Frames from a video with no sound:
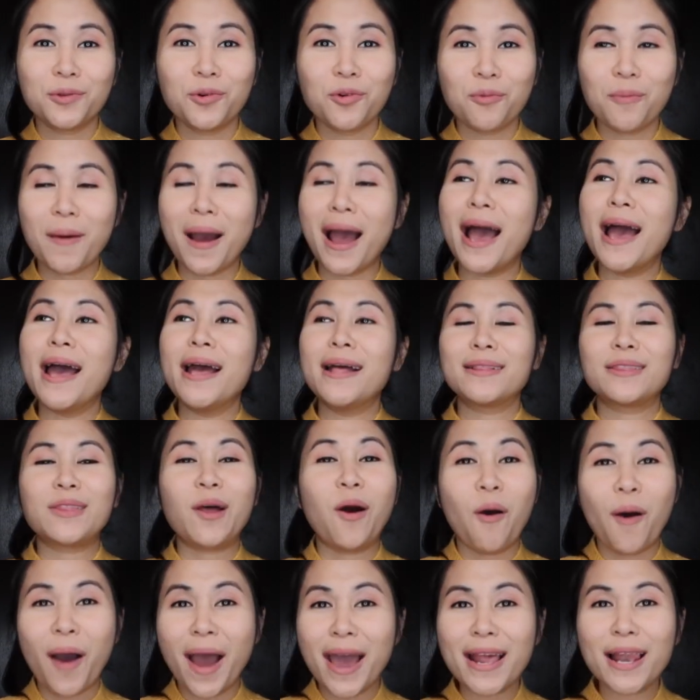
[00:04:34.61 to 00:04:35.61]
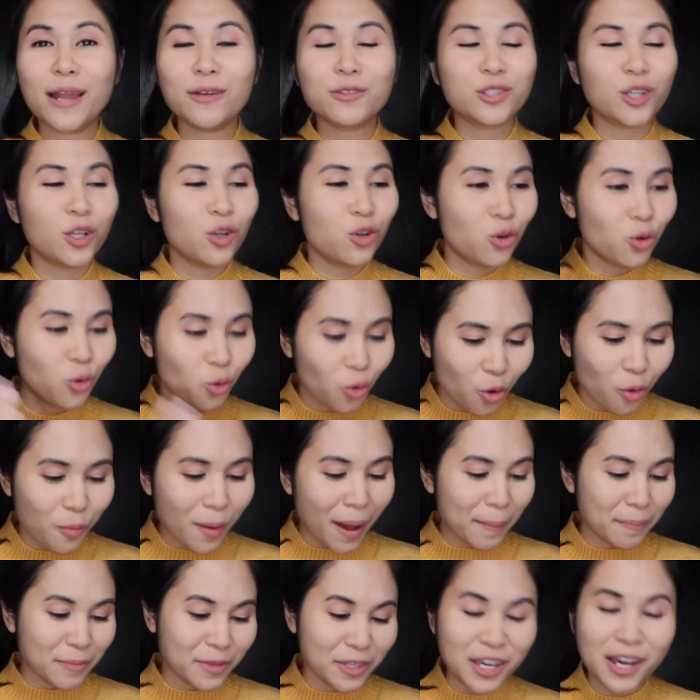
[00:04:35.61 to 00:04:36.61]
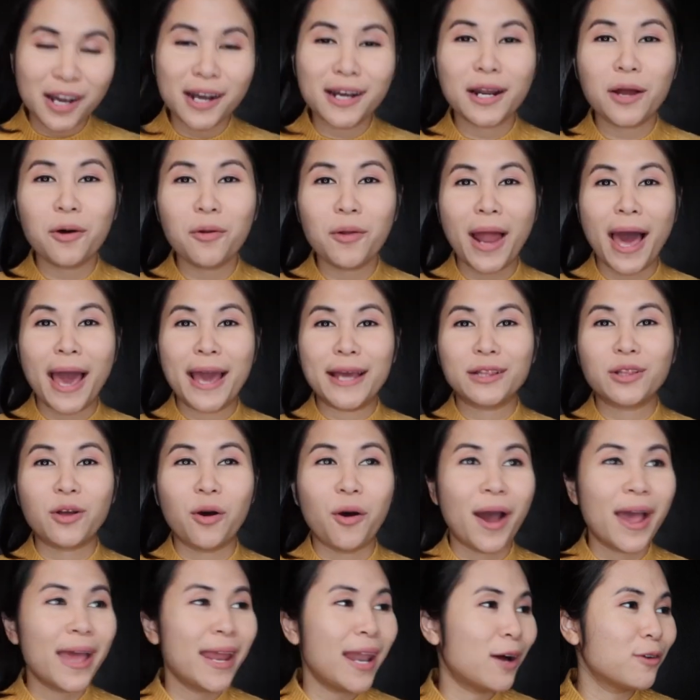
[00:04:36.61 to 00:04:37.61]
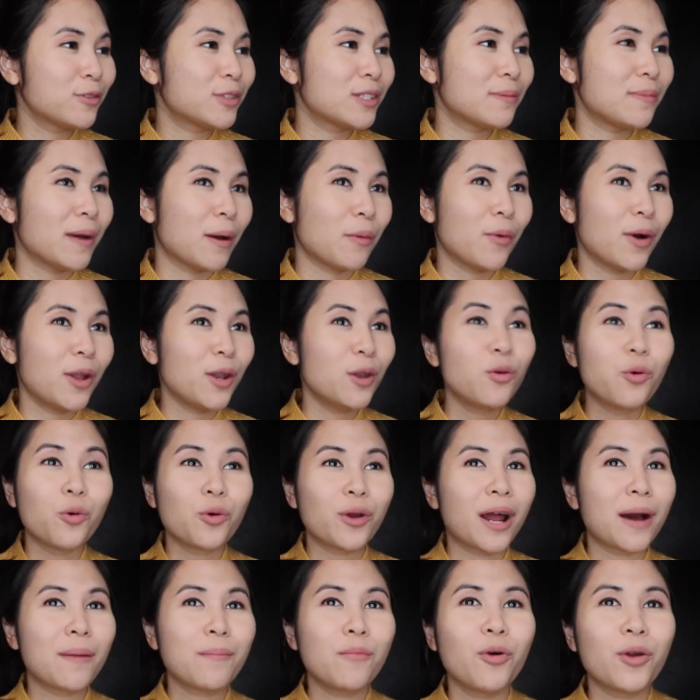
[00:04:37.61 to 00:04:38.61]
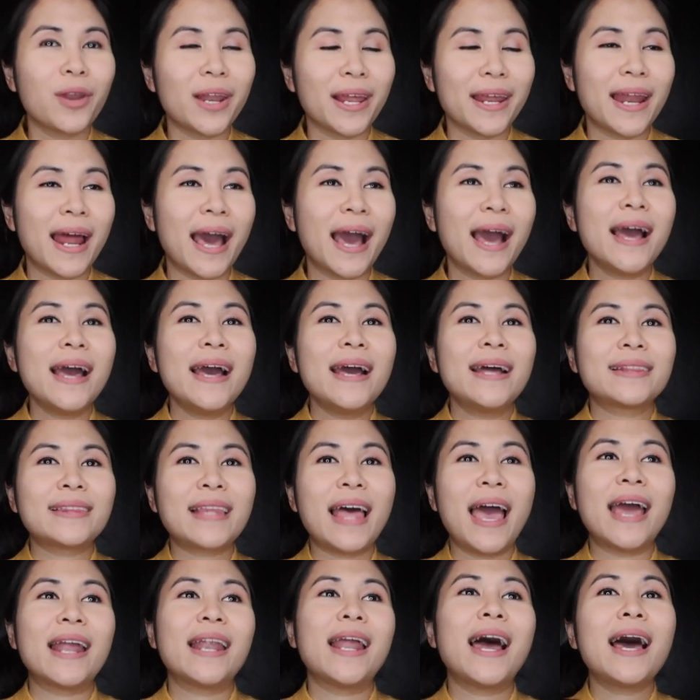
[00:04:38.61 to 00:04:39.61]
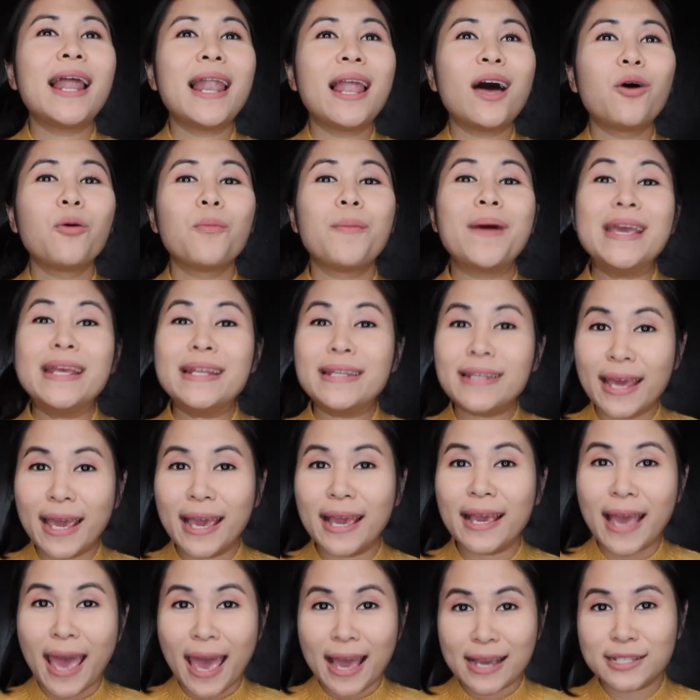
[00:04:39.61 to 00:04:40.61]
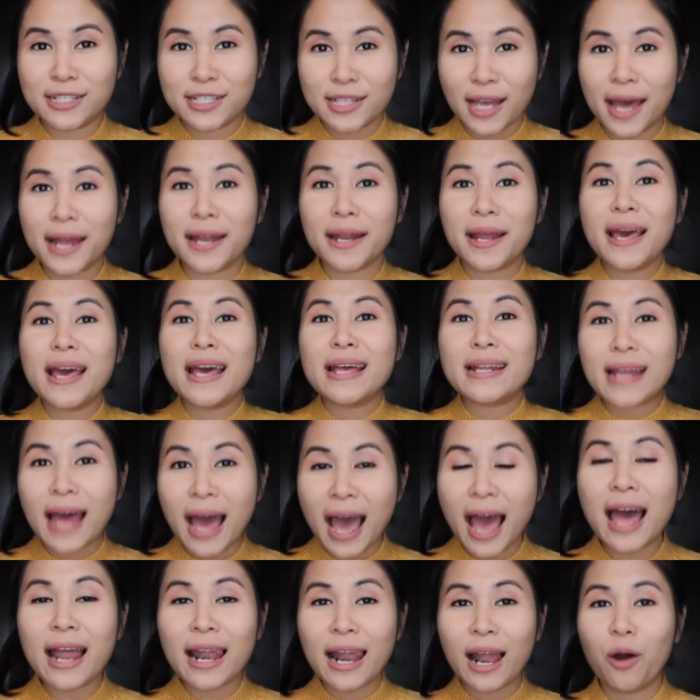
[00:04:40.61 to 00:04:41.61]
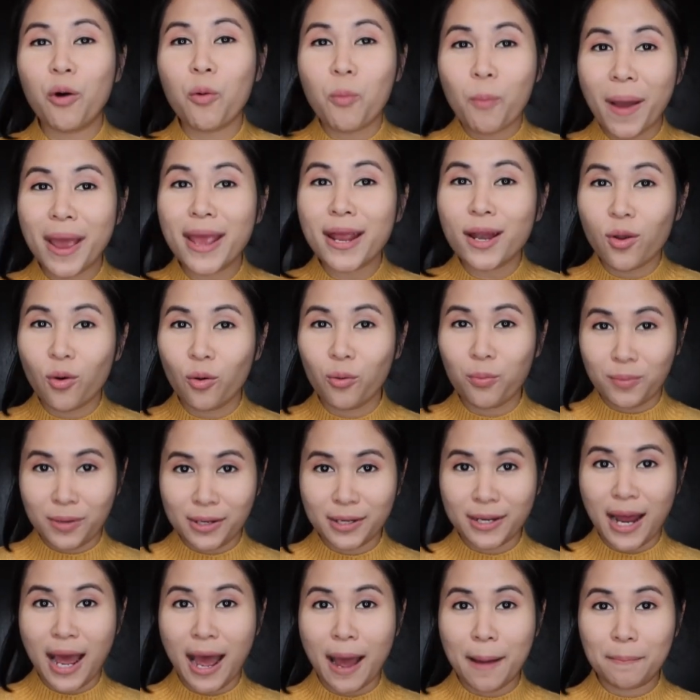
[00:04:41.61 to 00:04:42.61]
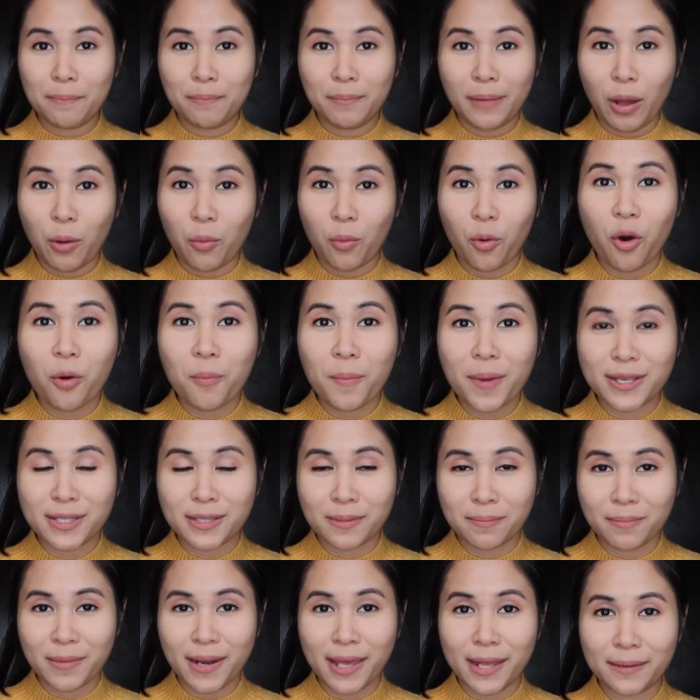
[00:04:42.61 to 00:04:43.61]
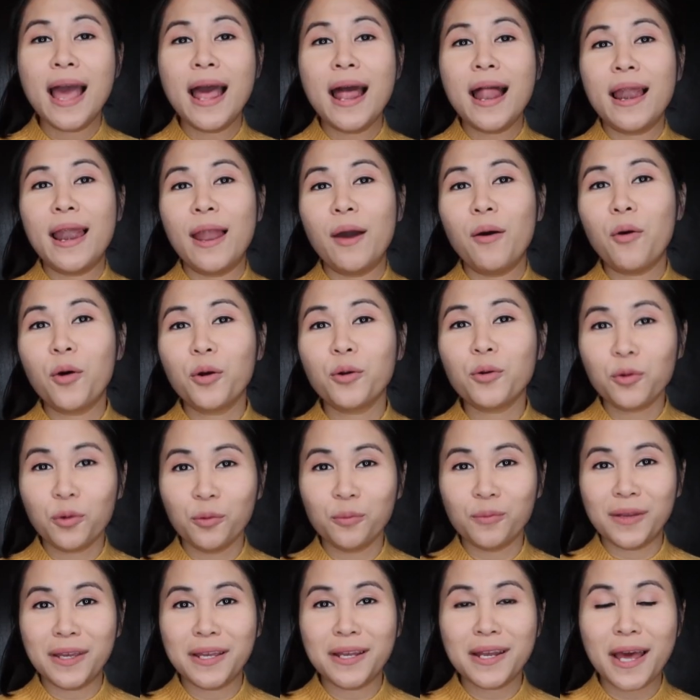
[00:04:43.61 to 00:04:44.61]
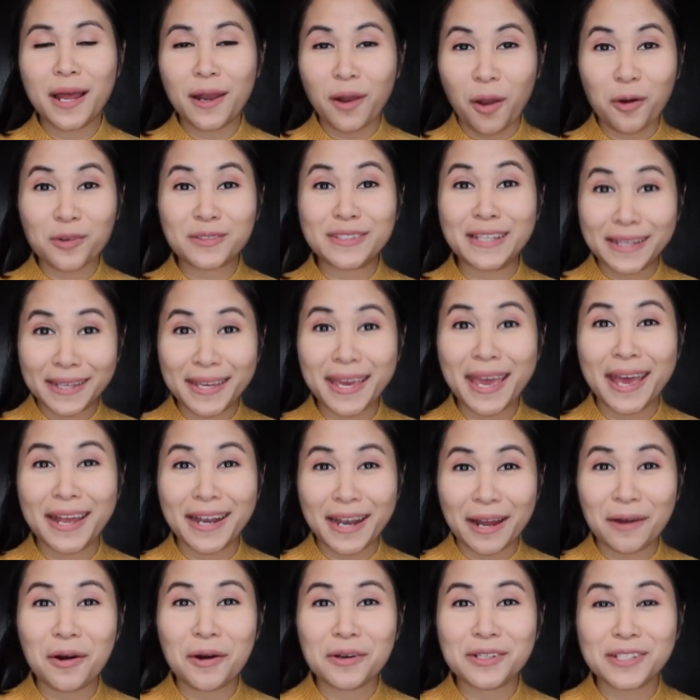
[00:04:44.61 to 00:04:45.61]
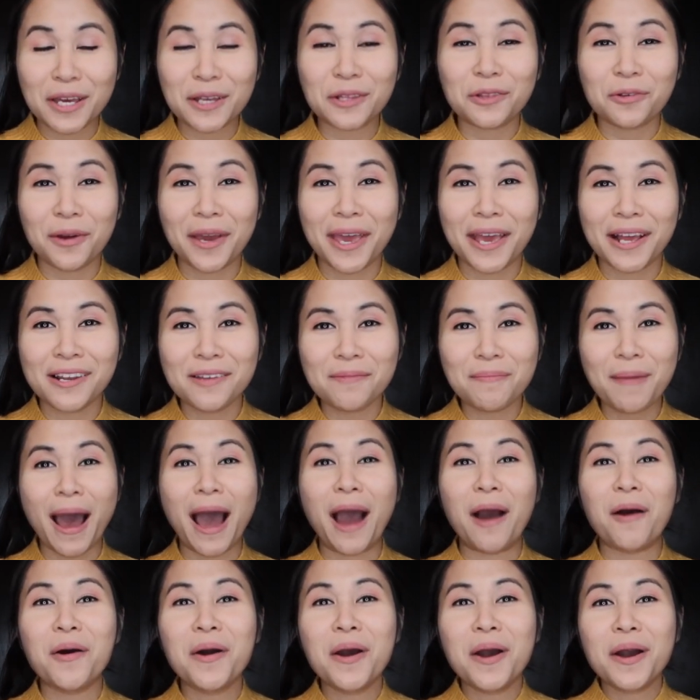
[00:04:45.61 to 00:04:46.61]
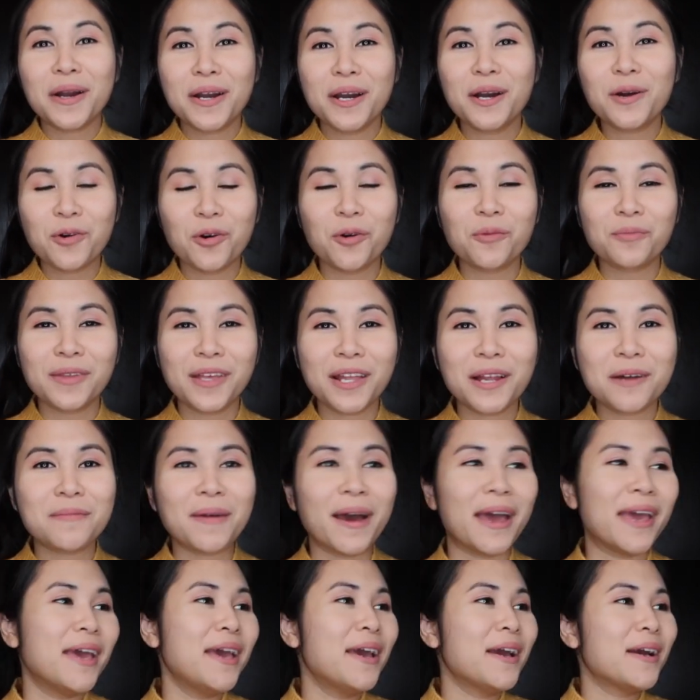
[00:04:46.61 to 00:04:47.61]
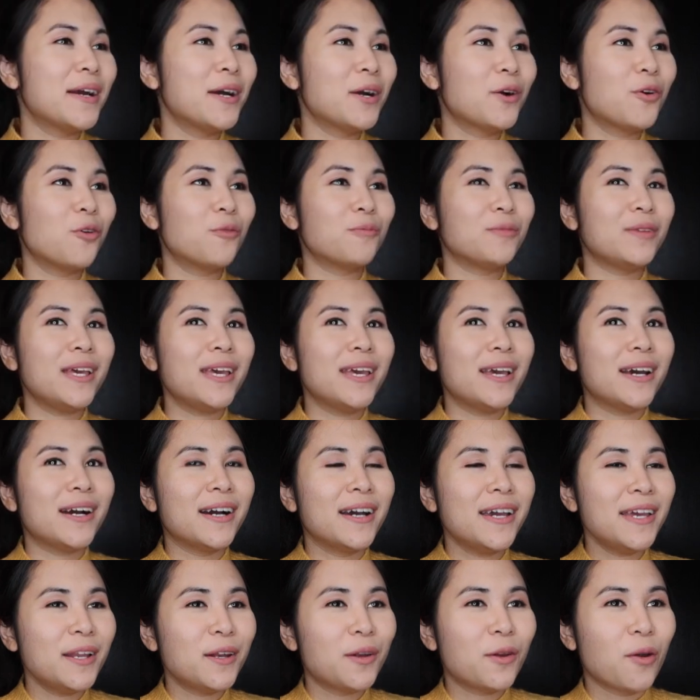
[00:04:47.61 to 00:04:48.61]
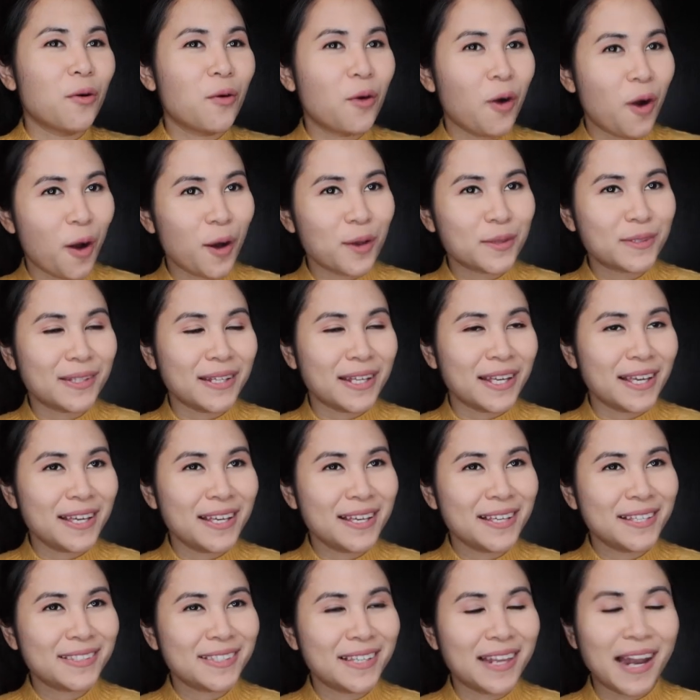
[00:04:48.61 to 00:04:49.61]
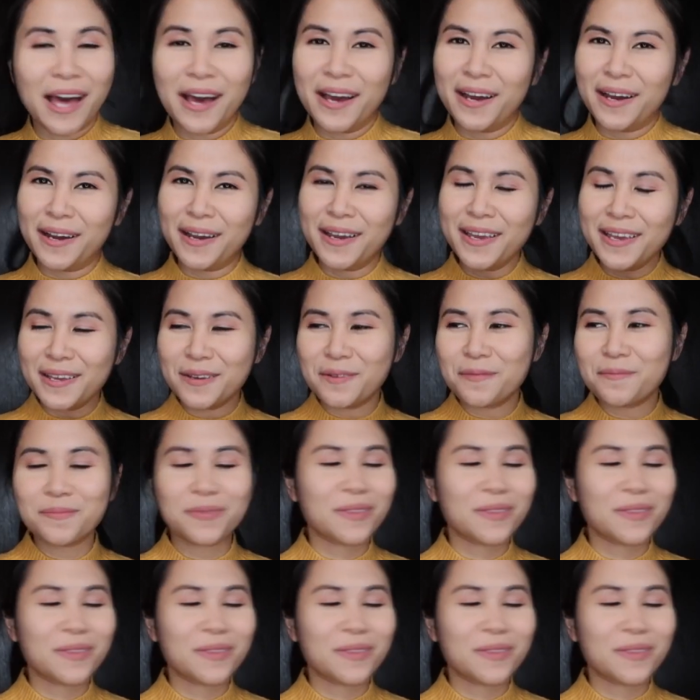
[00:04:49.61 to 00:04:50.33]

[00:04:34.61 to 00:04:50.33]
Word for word: ถูกป่ะต่อให้เราจะรู้แบบเยอะเท่าไหร่ต่อให้เราจะแบบว่ารู้ทั้งหมดเลยนะ แต่ถ้าเราไม่ take action ถ้าเราไม่ลงมือทำเราก็ไม่สำเร็จ แล้วคนกลุ่มนี้เนี่ยลองสังเกตนะว่าใช่ตัวเองหรือเปล่า คือกลุ่มที่ทำไม คือกลุ่มที่เฮ้ยลงคอร์สนี้ เสร็จแล้วเฮ้ย